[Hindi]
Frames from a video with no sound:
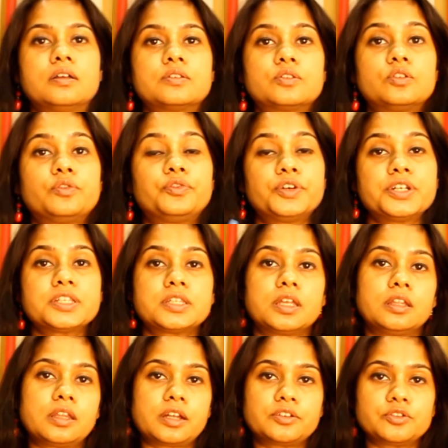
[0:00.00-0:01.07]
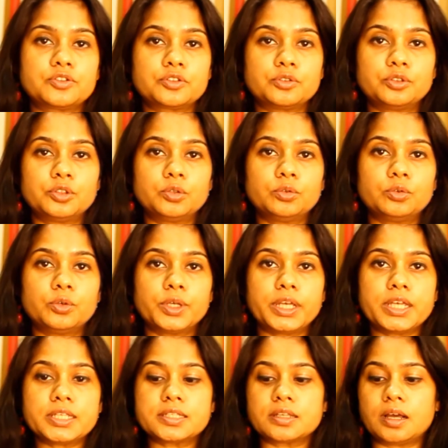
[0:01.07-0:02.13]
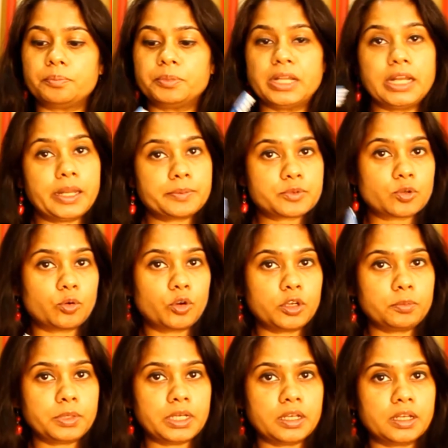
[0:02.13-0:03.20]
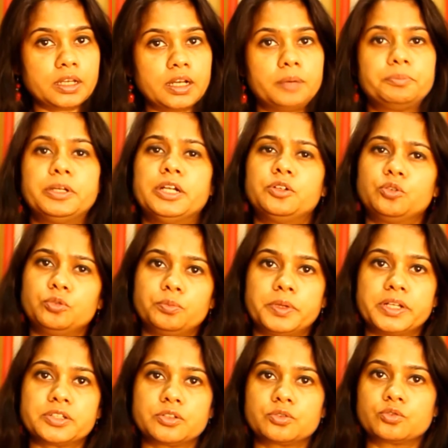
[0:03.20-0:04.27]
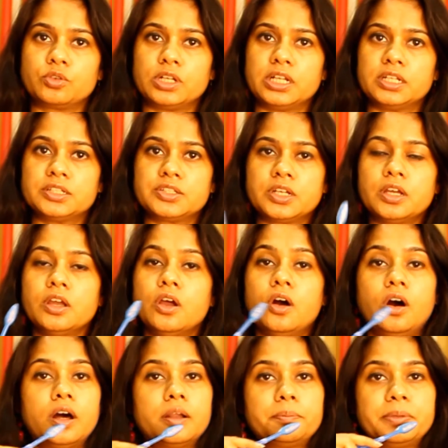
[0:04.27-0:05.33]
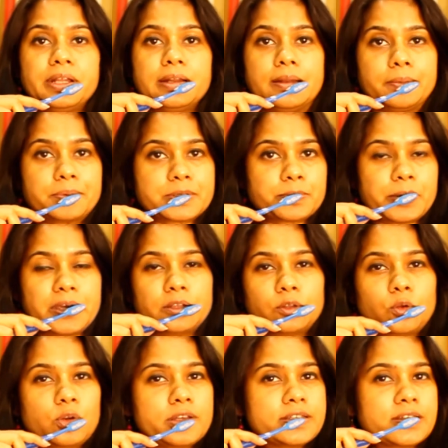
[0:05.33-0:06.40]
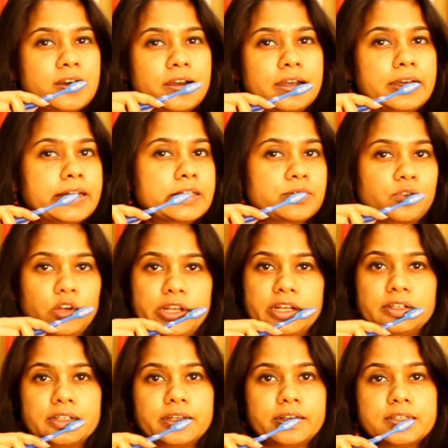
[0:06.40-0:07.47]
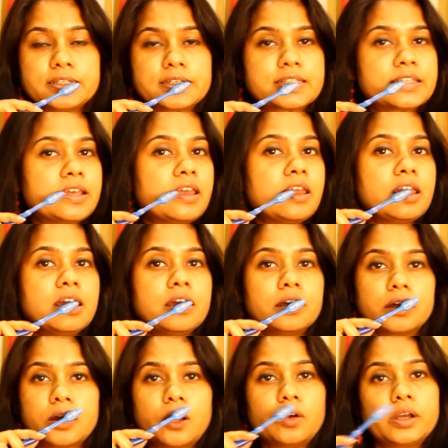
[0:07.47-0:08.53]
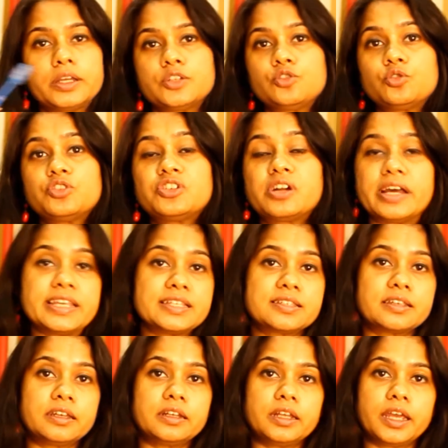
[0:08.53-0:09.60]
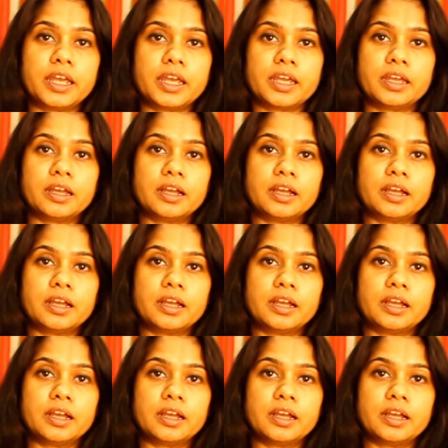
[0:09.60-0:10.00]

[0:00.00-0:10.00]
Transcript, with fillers: सो द फर्स्ट थिंग दैट यू शुड डू इज़ अपने लिप्स को कोई भी अपना टूथब्रश उसको ले लीजिए और अपने लिप्स पे थोड़ा सा एक्सफोलिएट करिए जिससे क्या होगा कि जो ड्राई स्किन है